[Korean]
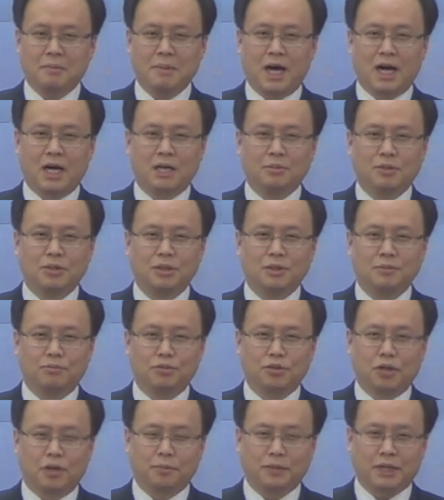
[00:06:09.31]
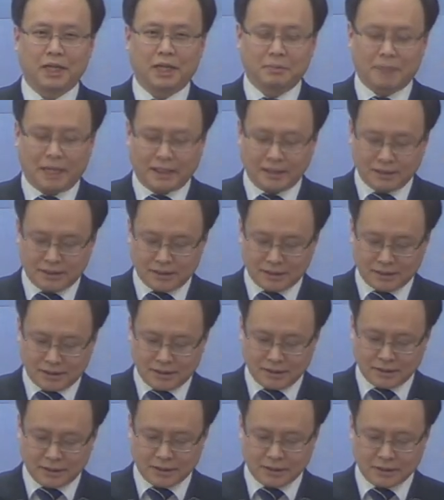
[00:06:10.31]
마음을 무겁게
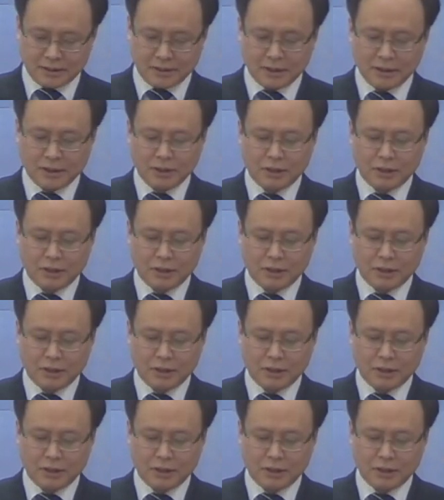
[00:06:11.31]
만드는